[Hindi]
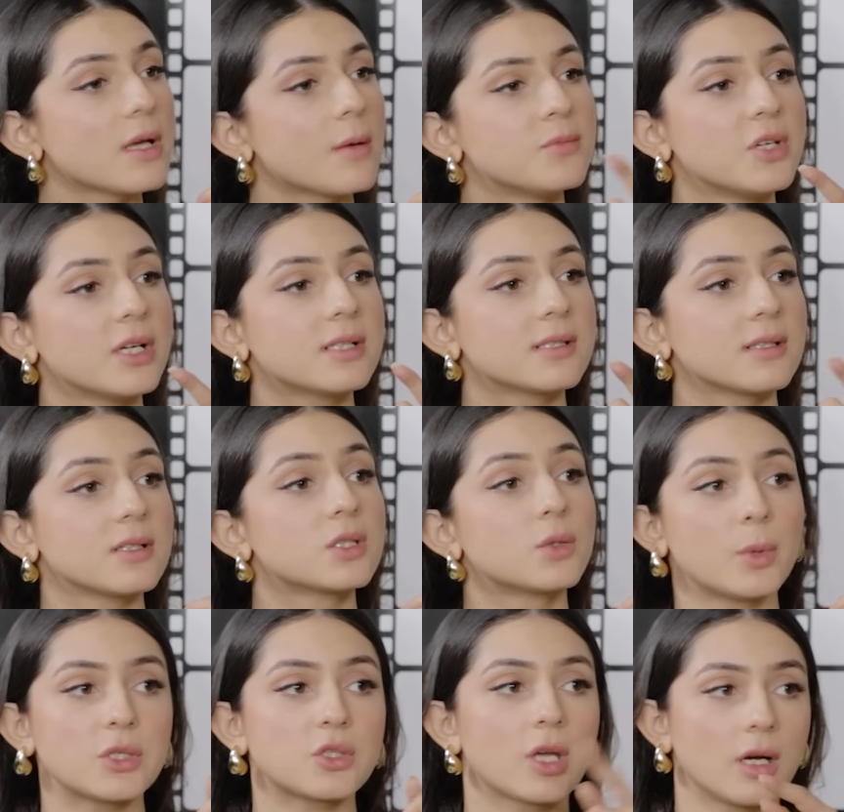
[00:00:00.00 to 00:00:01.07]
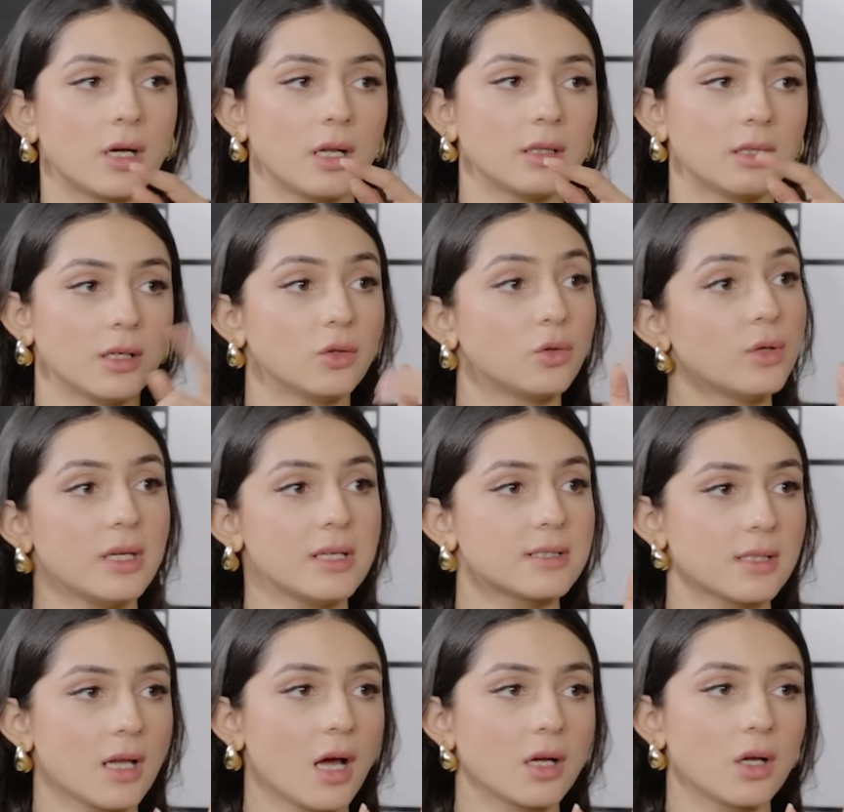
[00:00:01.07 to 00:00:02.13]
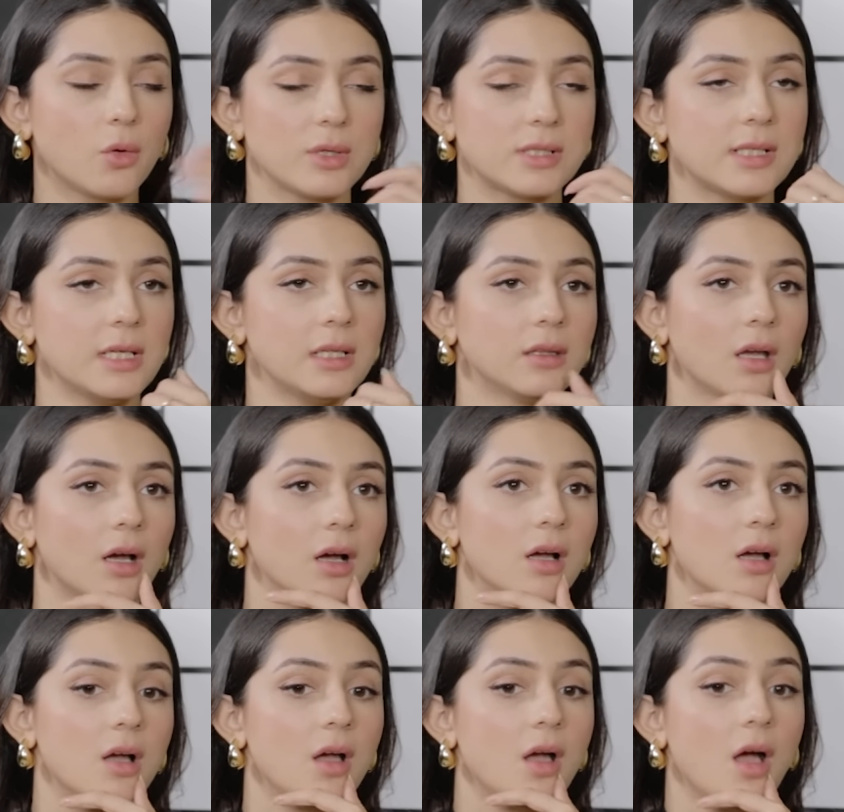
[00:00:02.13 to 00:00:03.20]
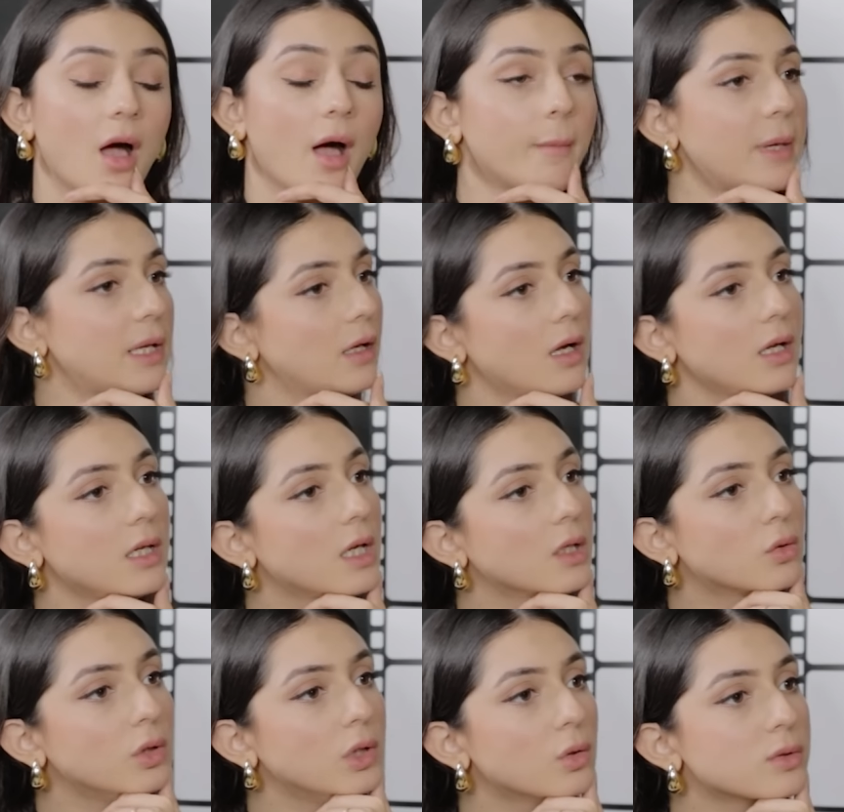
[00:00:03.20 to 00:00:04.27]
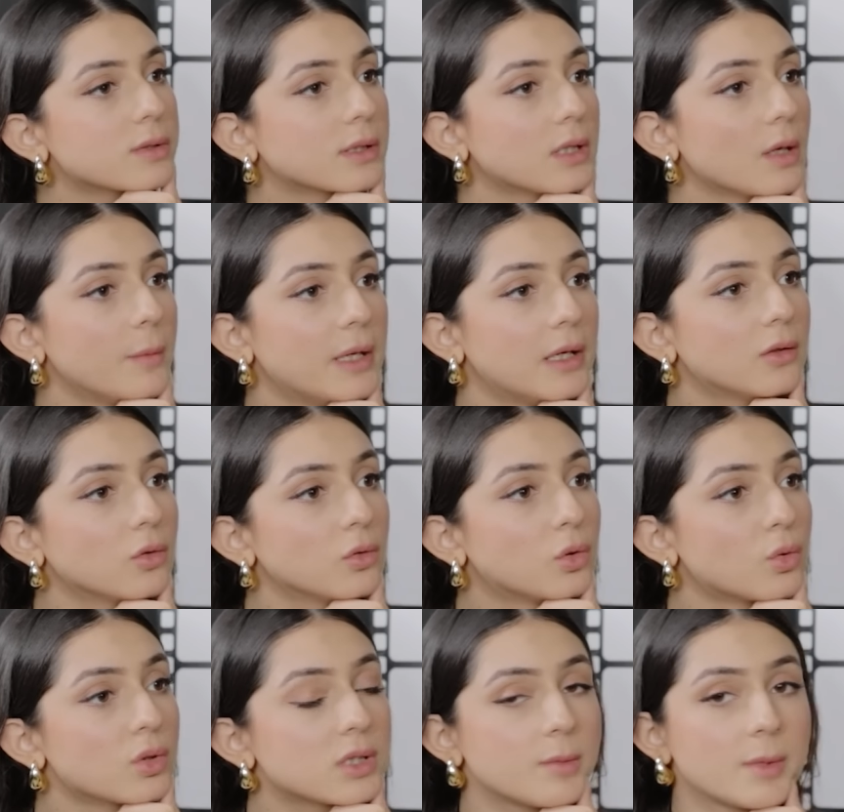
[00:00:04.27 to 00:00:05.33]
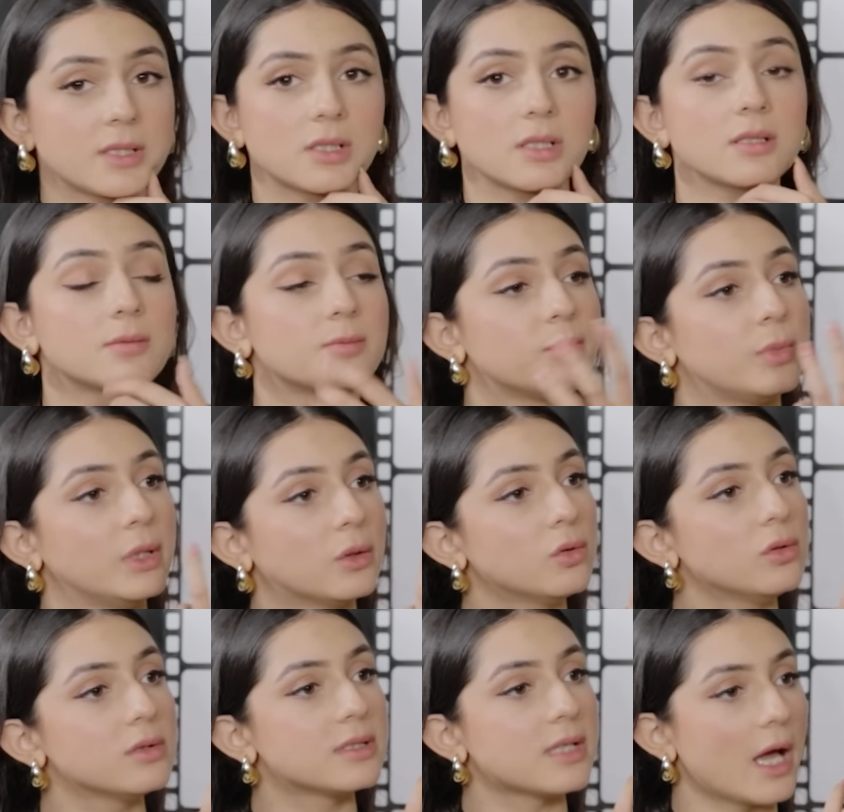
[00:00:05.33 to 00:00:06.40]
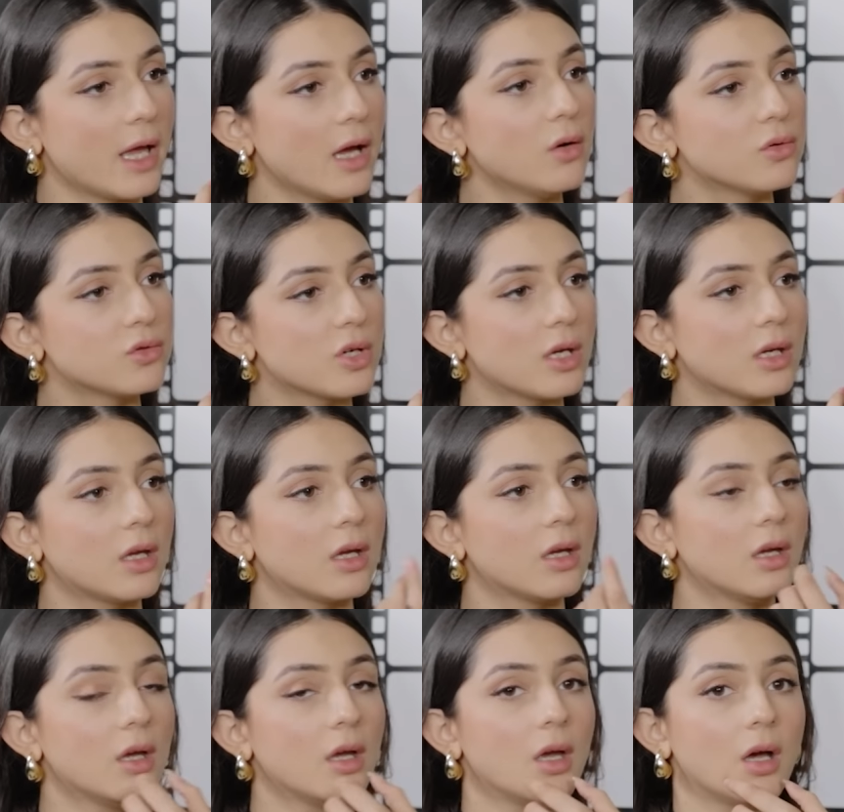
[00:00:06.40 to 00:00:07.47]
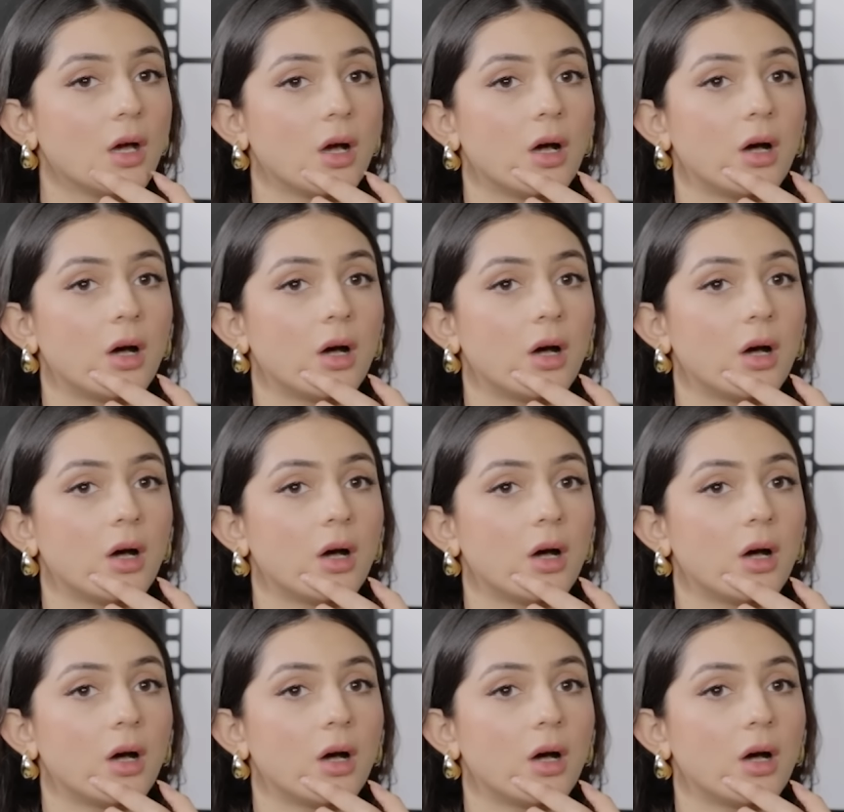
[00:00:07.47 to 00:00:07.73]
सब्जेक्ट्स स्विच करने थे तो इस हम्म। तरह का कोई सीन था मैंने कहा ये तो नहीं हो सकता मेरे तो दो सेमेस्टर्स बिल्कुल ज़ाया हो जाएंगे हम्म।